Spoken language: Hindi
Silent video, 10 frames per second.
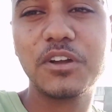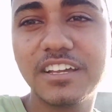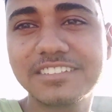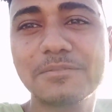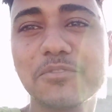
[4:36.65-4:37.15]

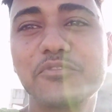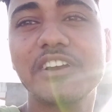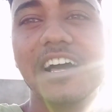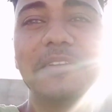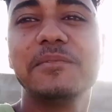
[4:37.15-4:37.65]
और गाइस
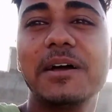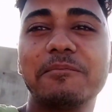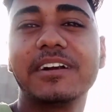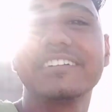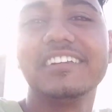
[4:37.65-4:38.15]
अभी फ़िलहाल
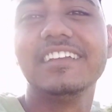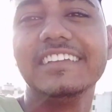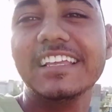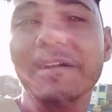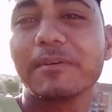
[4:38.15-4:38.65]
में अपन
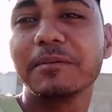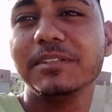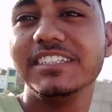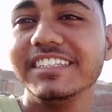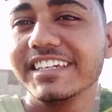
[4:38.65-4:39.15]
यहाँ
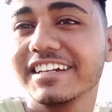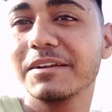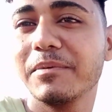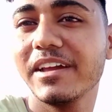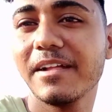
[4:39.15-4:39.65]
पर अभी दीदी
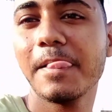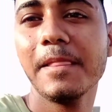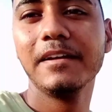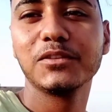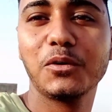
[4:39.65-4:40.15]
के घर पे हैं